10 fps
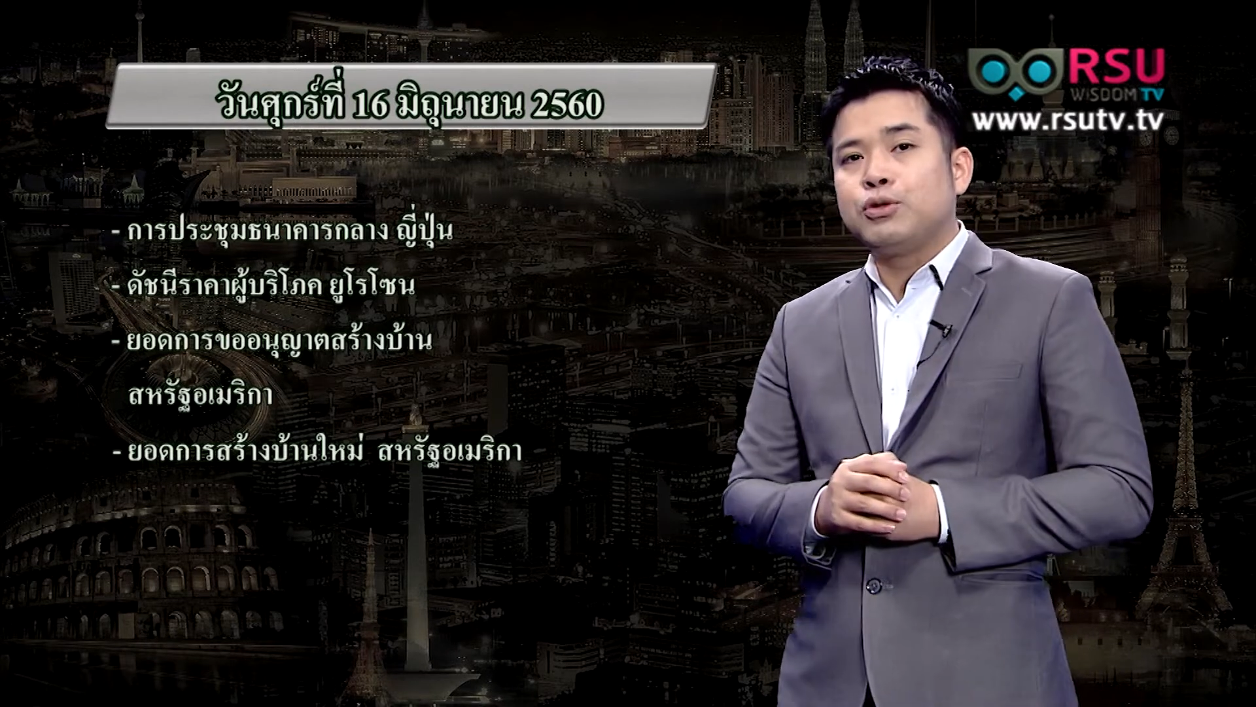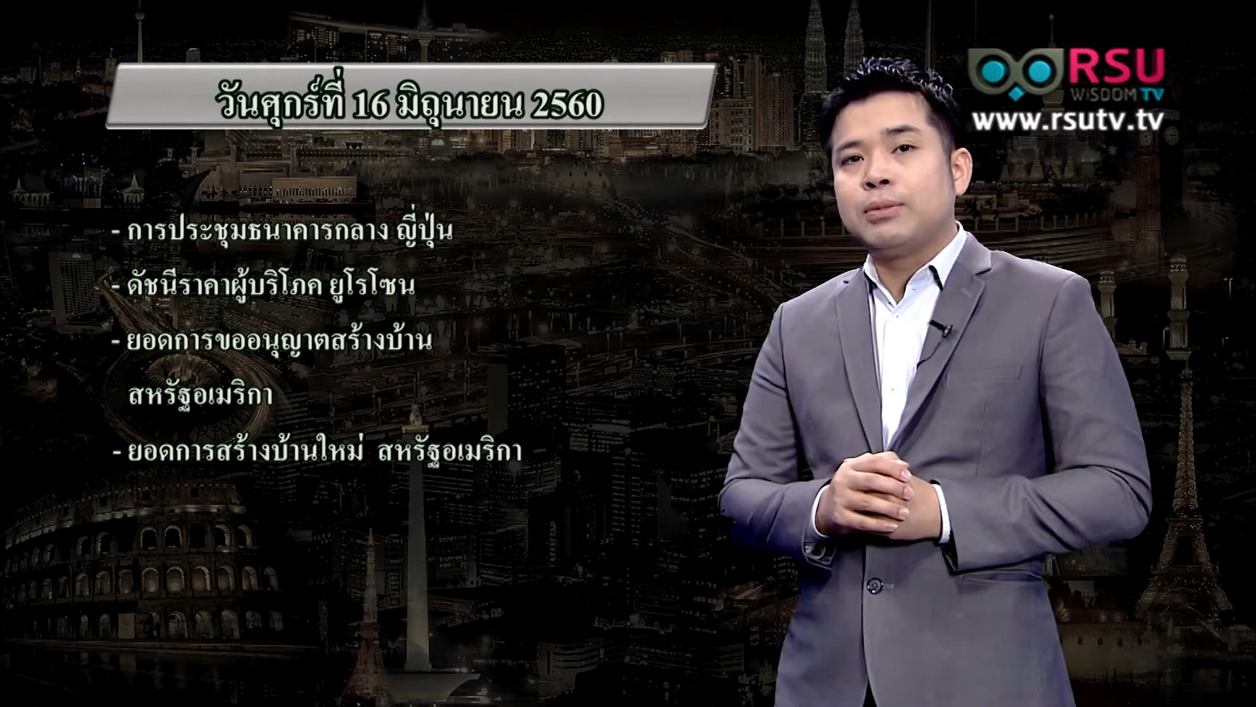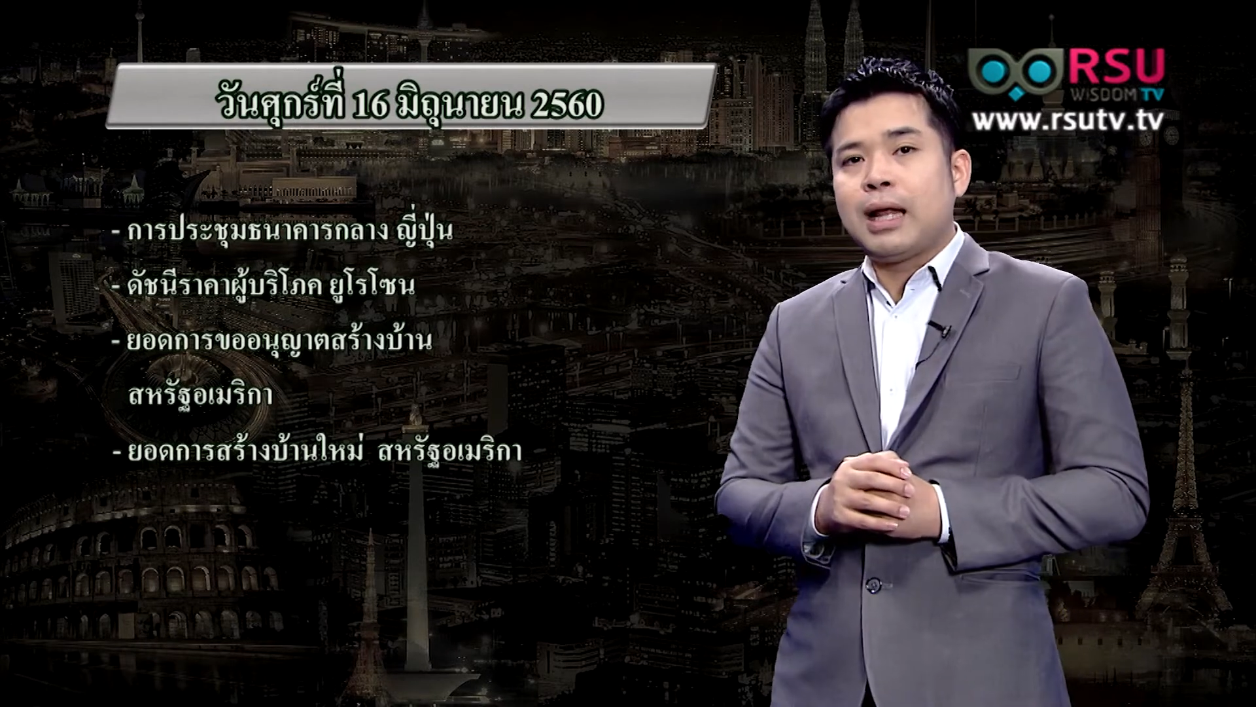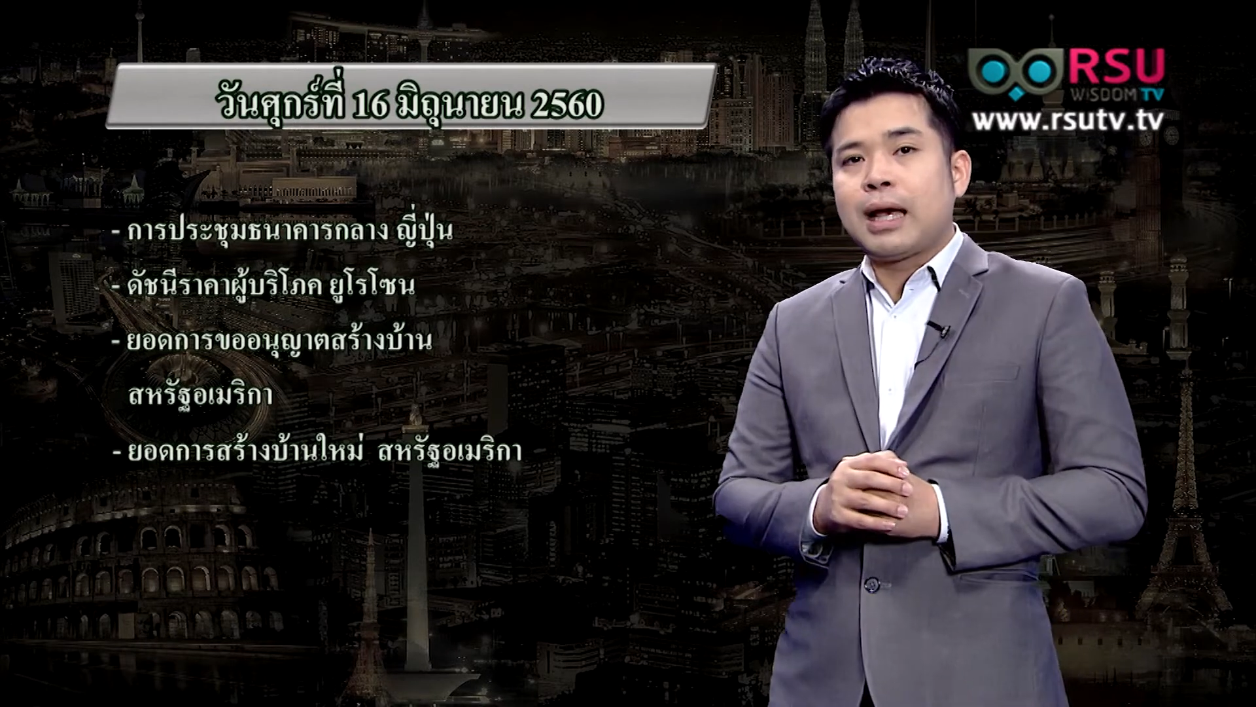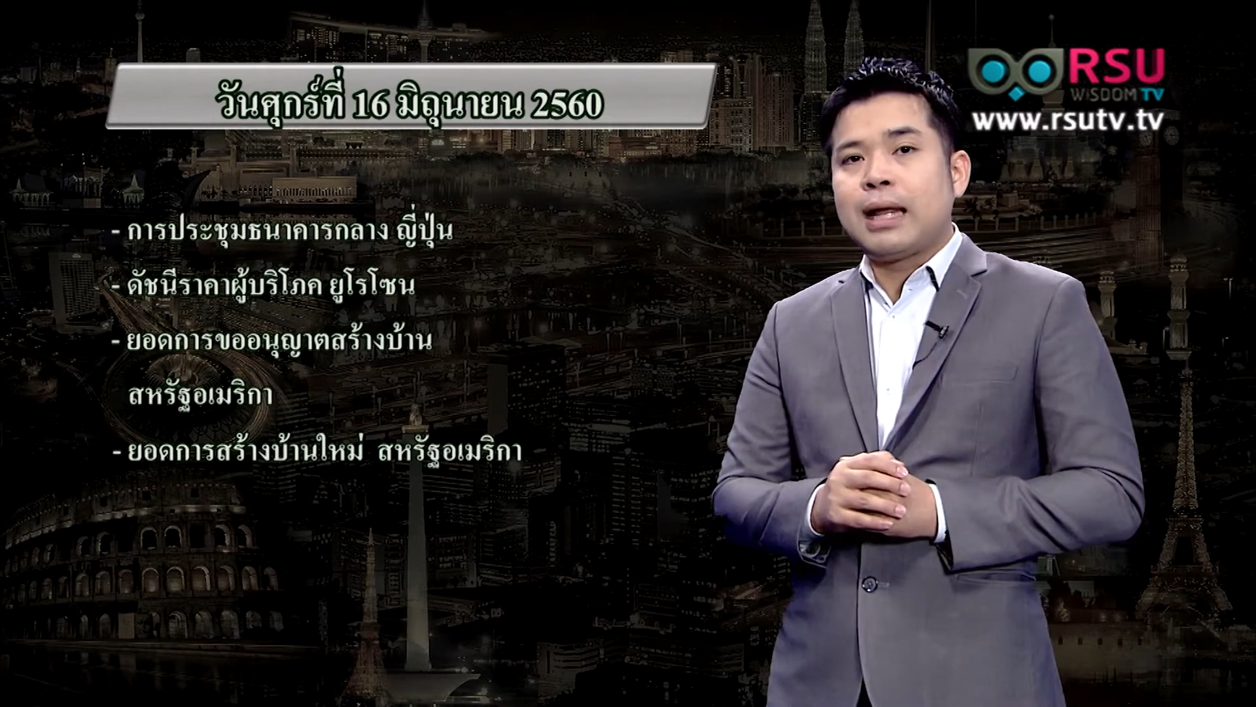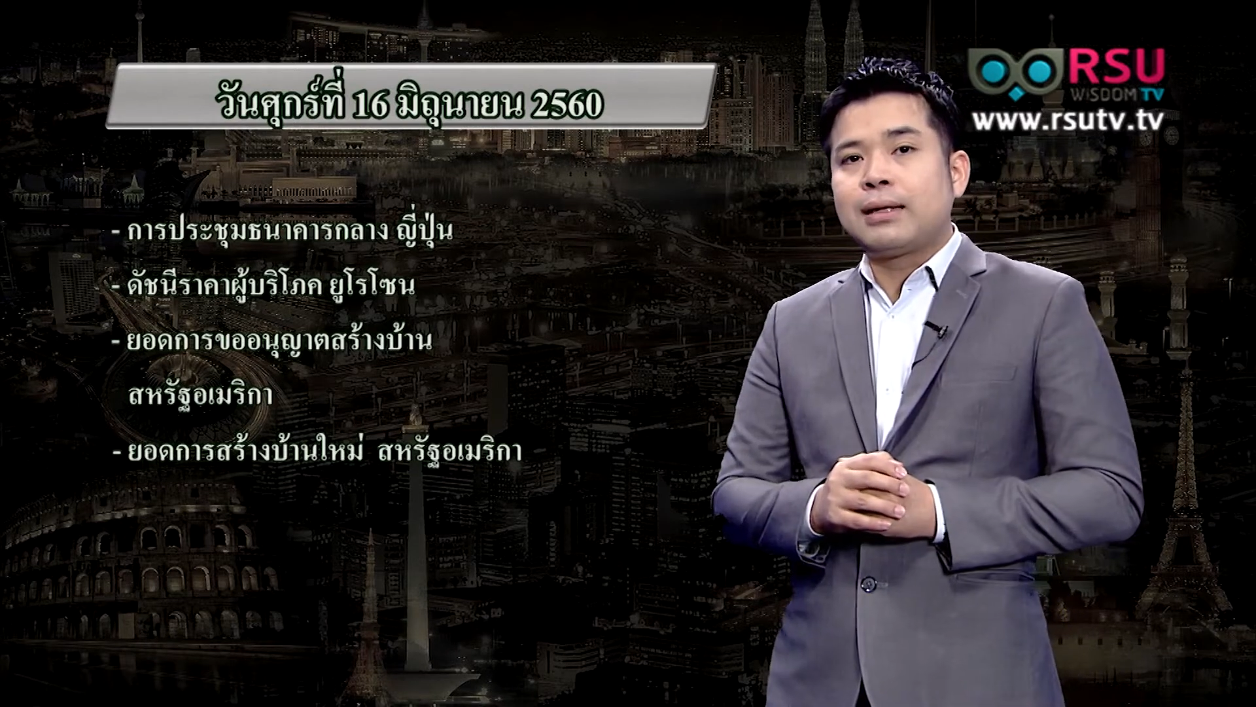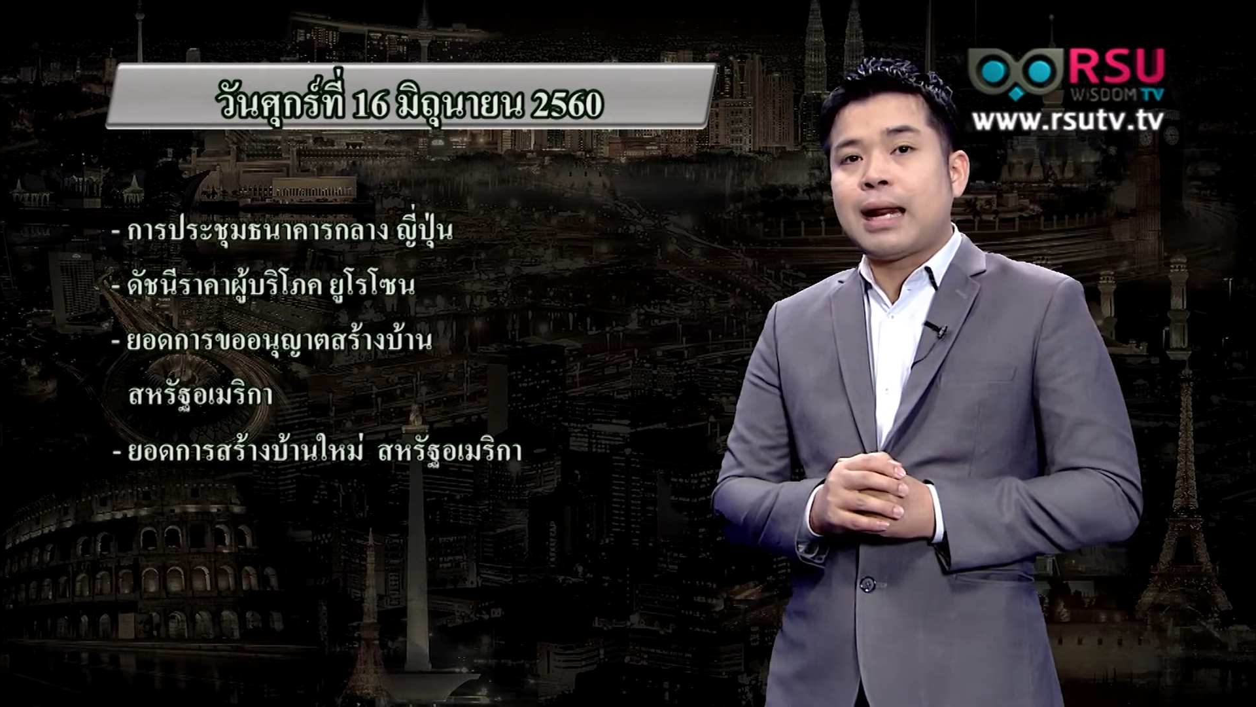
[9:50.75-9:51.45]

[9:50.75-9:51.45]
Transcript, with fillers: ชุมธนาคาร